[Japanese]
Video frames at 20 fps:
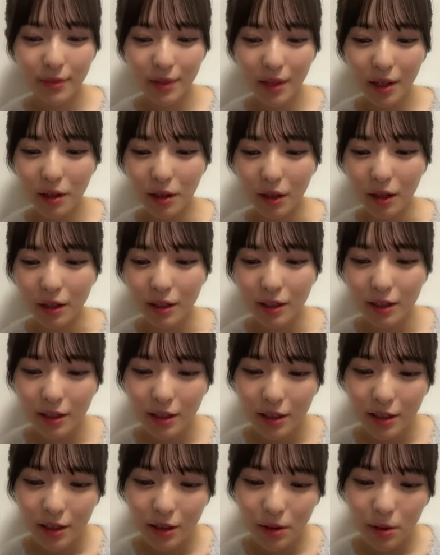なんか
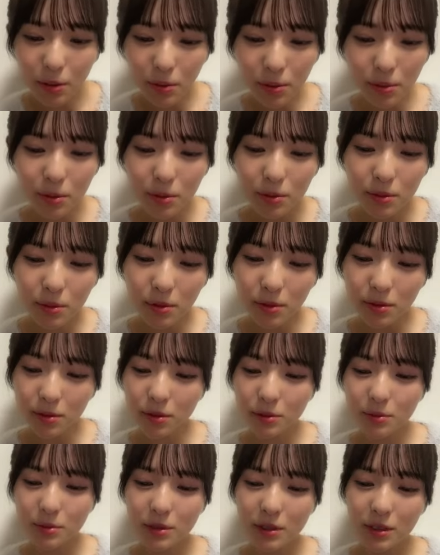どんどんどん
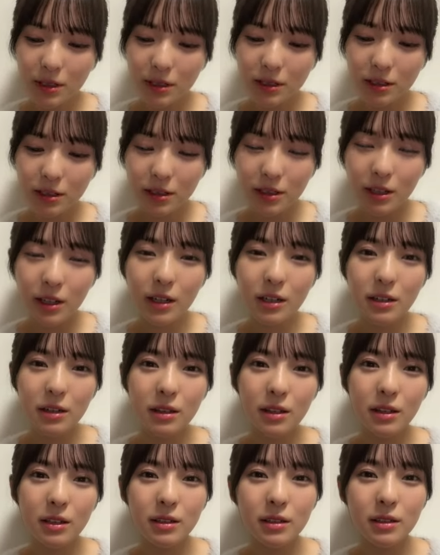どん難しいなっ
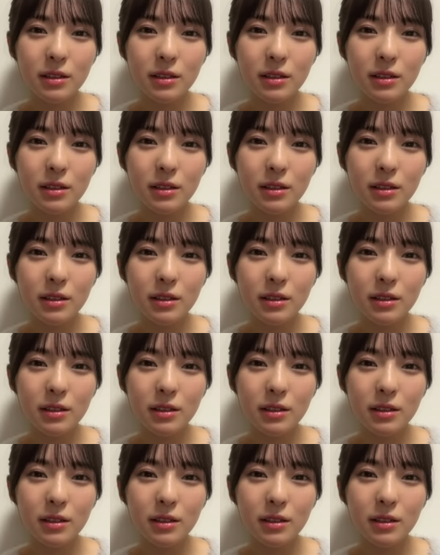て